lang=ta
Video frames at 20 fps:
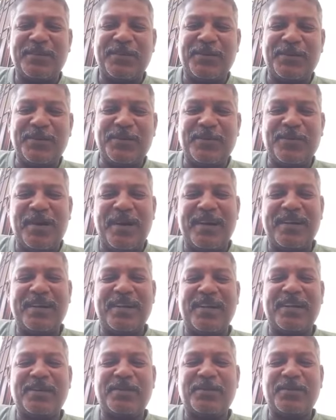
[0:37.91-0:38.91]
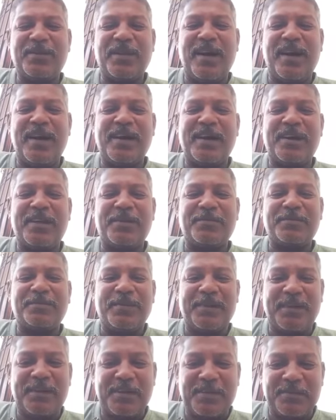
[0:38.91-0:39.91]
ரூபாய் அறுபதாயிரம்
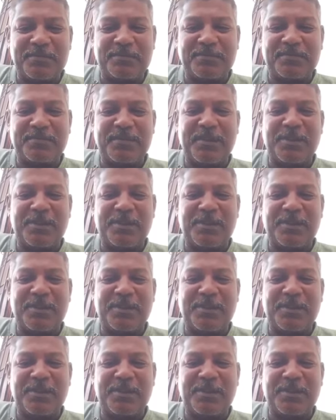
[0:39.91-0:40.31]
பணம்